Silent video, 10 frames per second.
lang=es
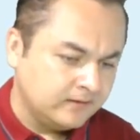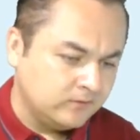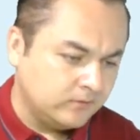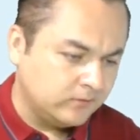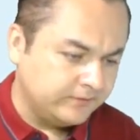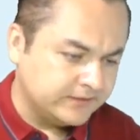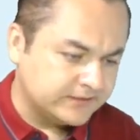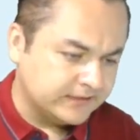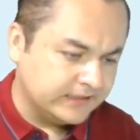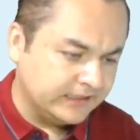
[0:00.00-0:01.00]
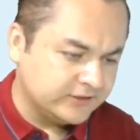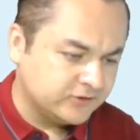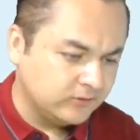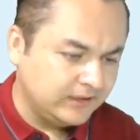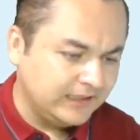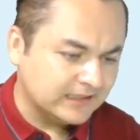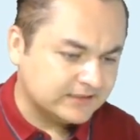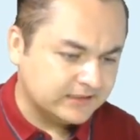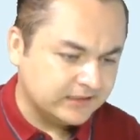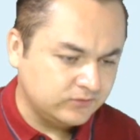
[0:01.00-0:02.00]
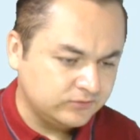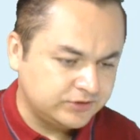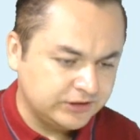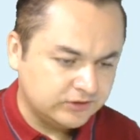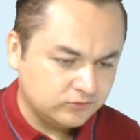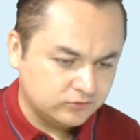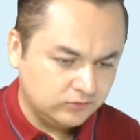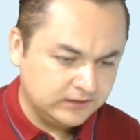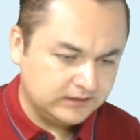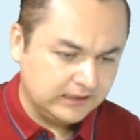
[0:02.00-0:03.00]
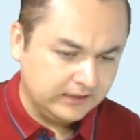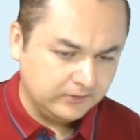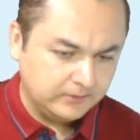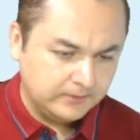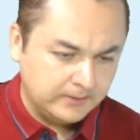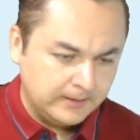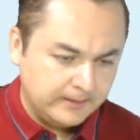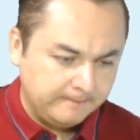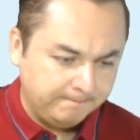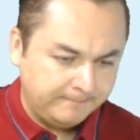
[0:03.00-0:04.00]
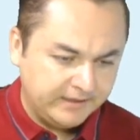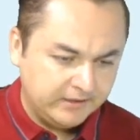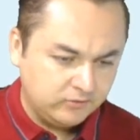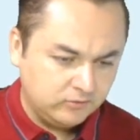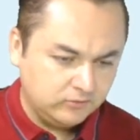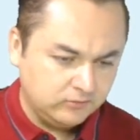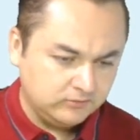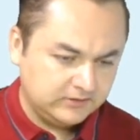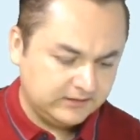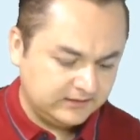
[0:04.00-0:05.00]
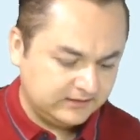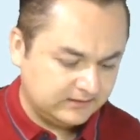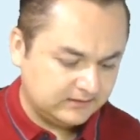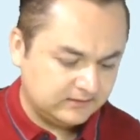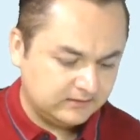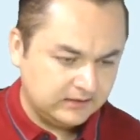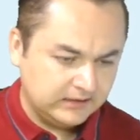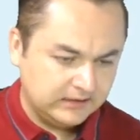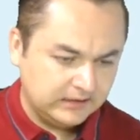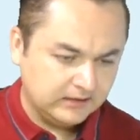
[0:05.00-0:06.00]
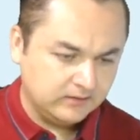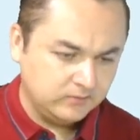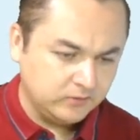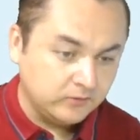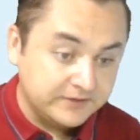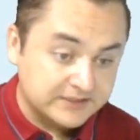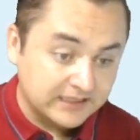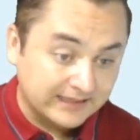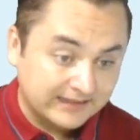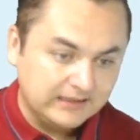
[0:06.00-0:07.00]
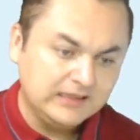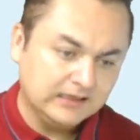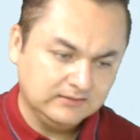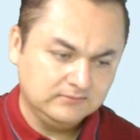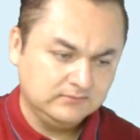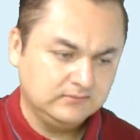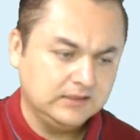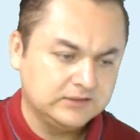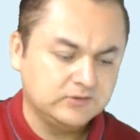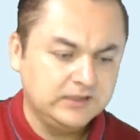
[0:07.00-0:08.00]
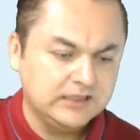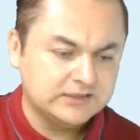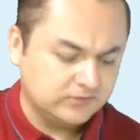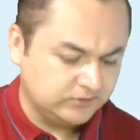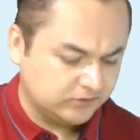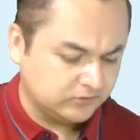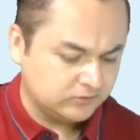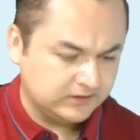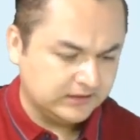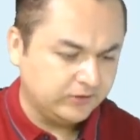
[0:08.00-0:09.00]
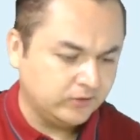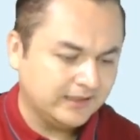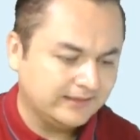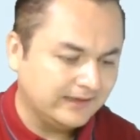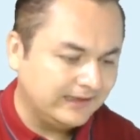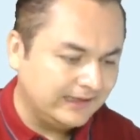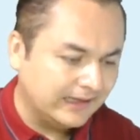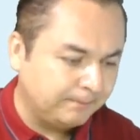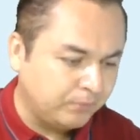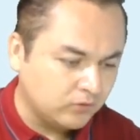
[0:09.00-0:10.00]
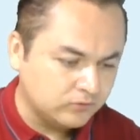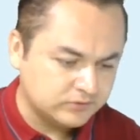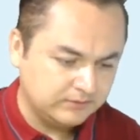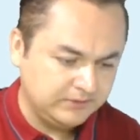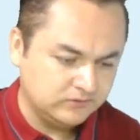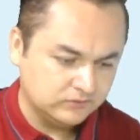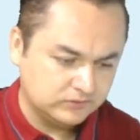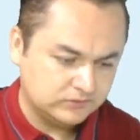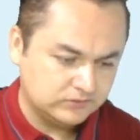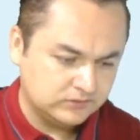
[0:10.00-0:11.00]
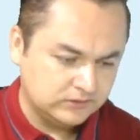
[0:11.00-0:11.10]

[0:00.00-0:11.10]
Luego dice, él solía ser un chico solitario, pero eh, ah, luego dice que tenía, él solía ser un chico solitario, que tenía pocos amigos.